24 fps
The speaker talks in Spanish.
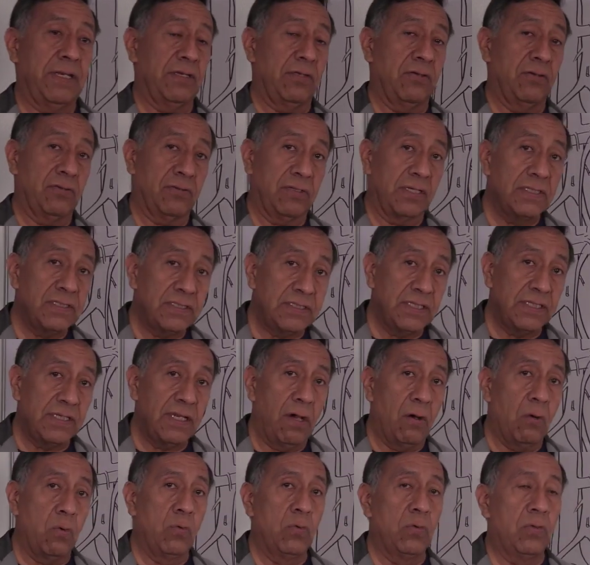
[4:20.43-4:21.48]
en
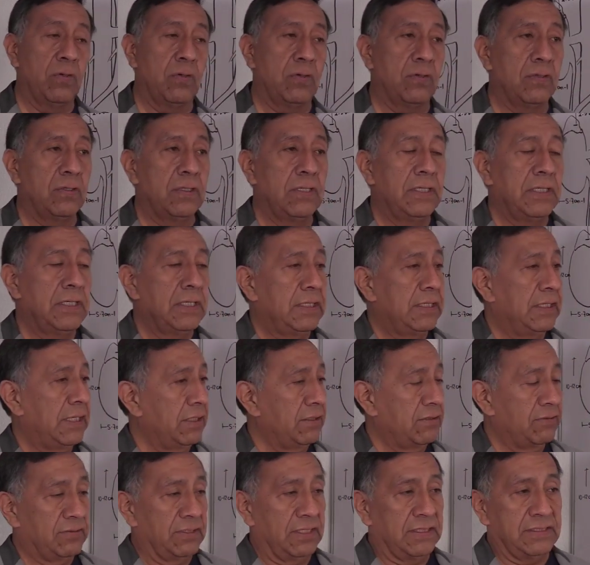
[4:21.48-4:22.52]
angiotensina 1 la
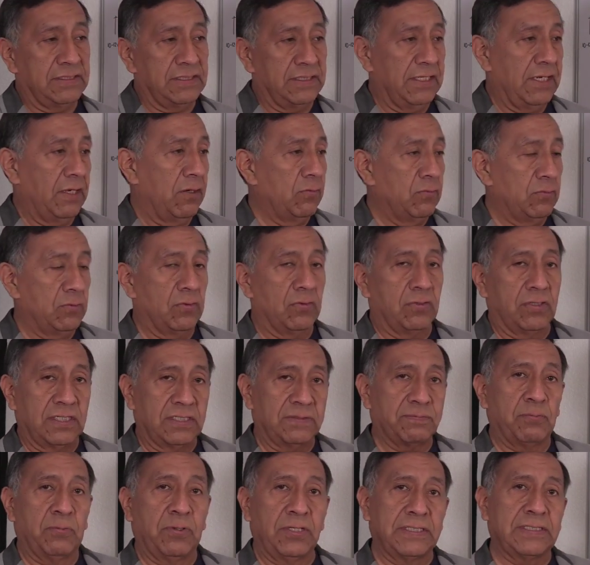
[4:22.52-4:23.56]
angiotensina 1
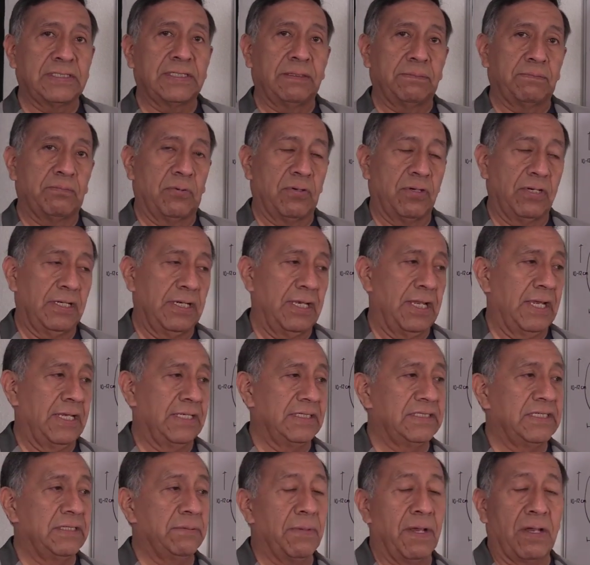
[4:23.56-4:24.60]
después eh, por la
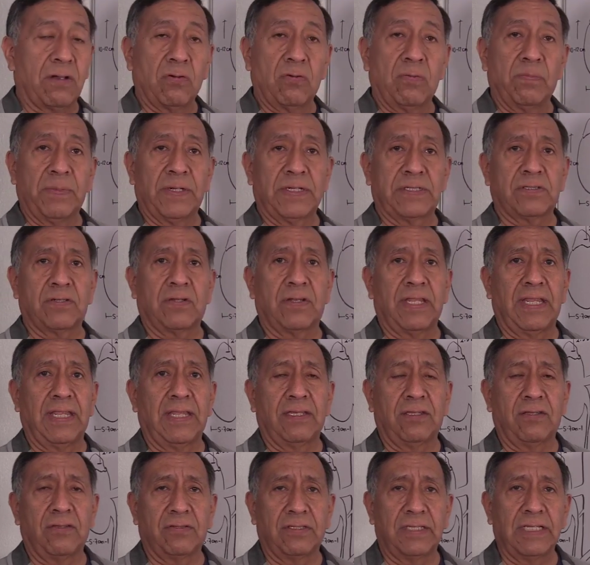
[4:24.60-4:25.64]
enzima conversora de
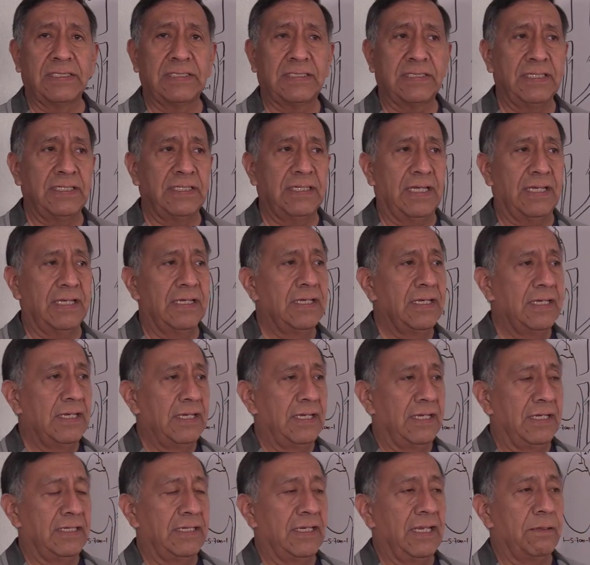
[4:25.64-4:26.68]
angiotensina
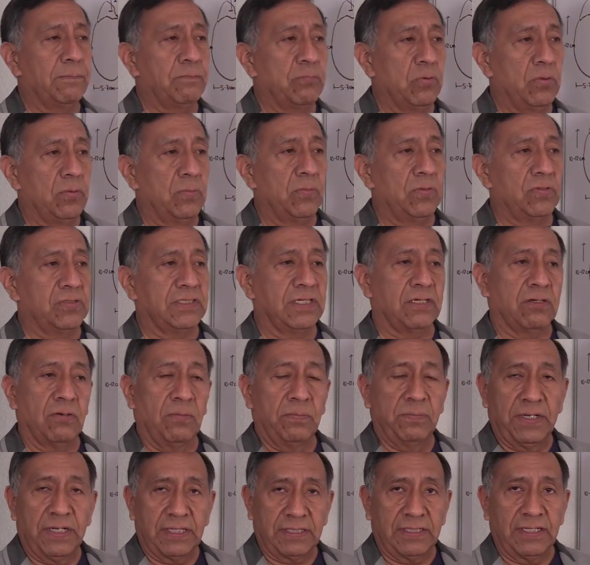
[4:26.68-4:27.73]
en el pulmón se
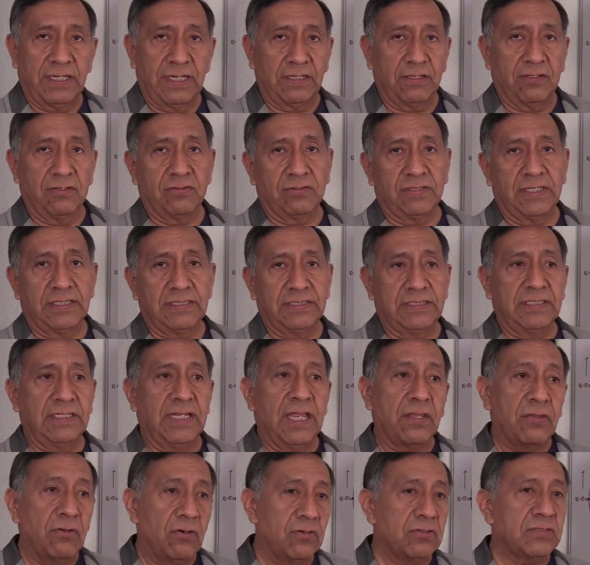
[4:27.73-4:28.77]
convierte en
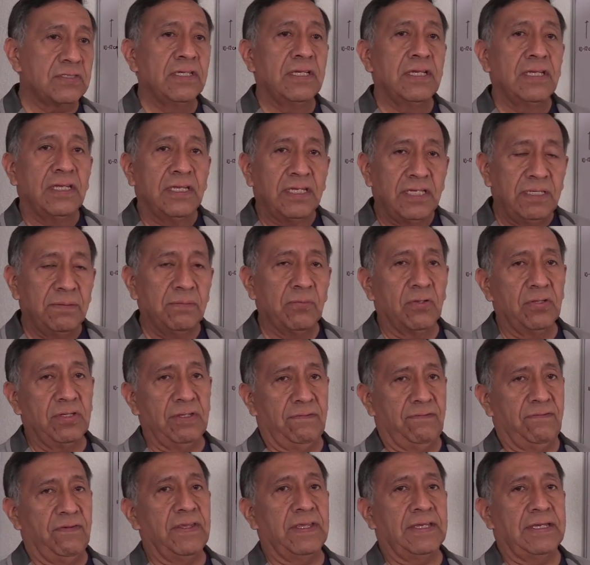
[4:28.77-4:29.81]
angiotensina 2 y
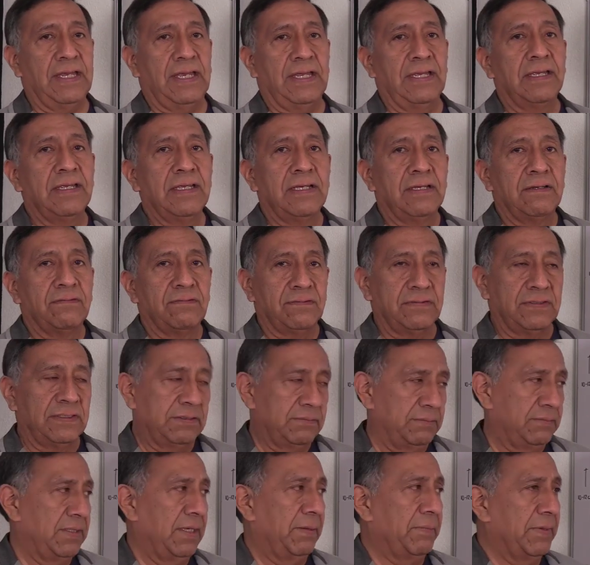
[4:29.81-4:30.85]
modifica
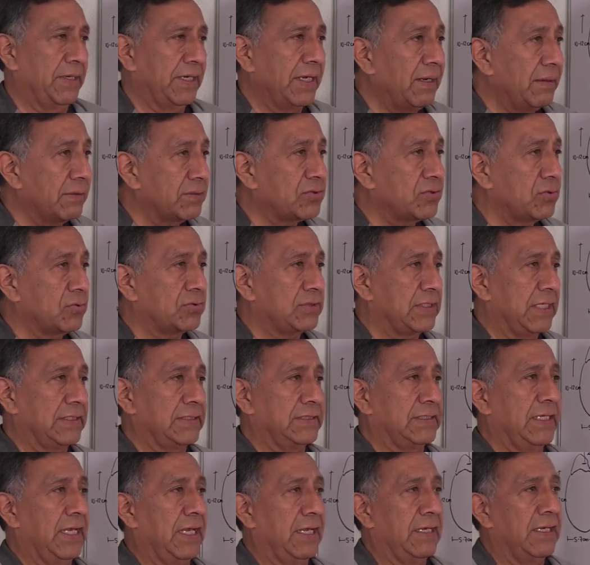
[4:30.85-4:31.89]
eh, de manera
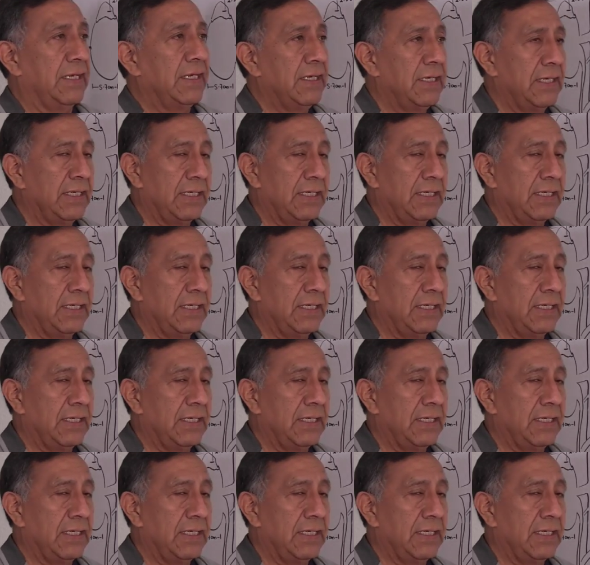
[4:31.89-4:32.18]
sustancial